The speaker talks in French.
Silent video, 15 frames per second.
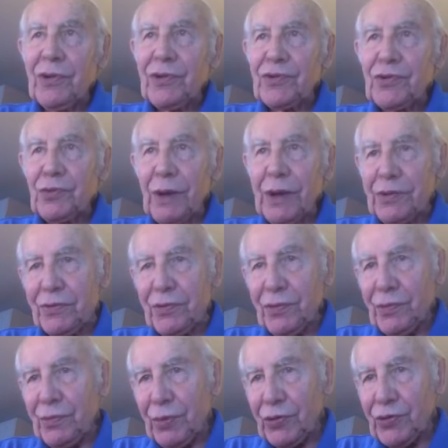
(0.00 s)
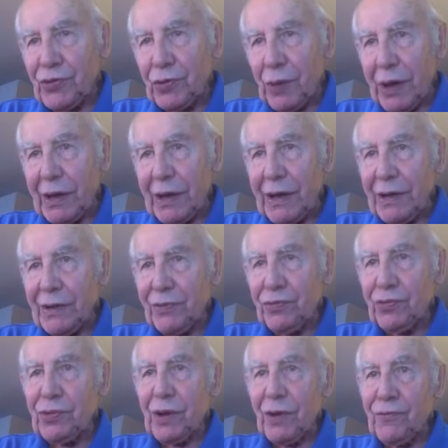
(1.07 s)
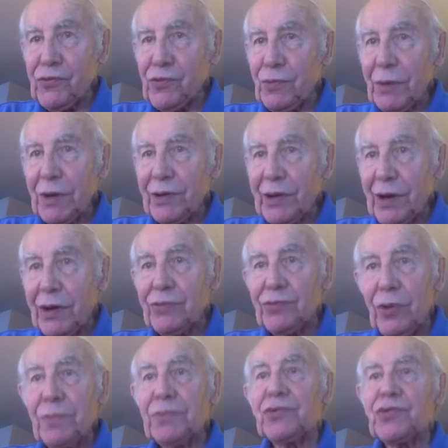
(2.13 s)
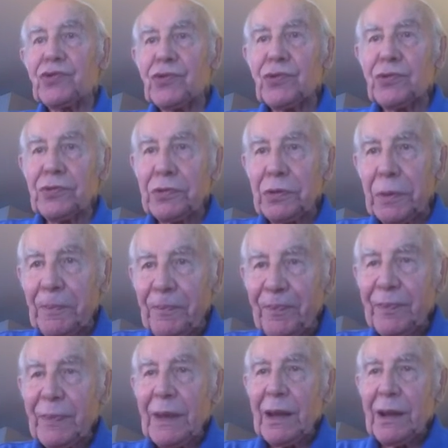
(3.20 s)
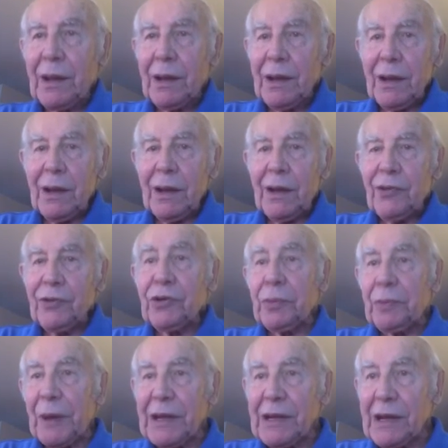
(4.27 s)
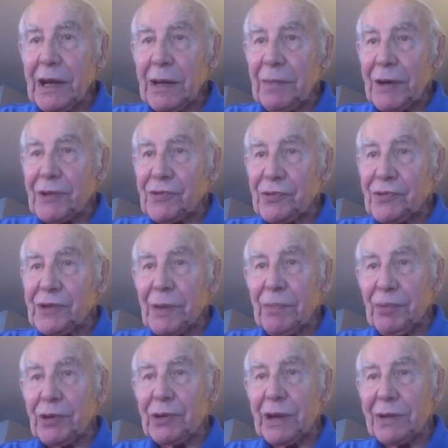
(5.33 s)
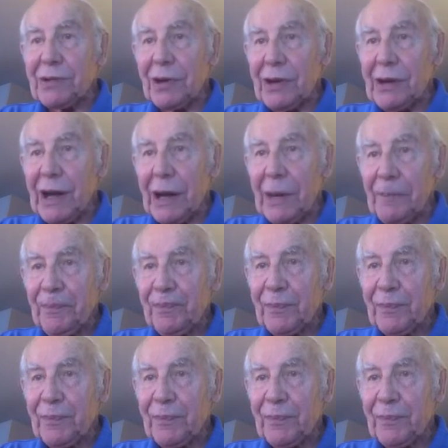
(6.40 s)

souhaite une bonne soirée tout en vous demandant, comme toujours, de prier, parce que c'est peut-être là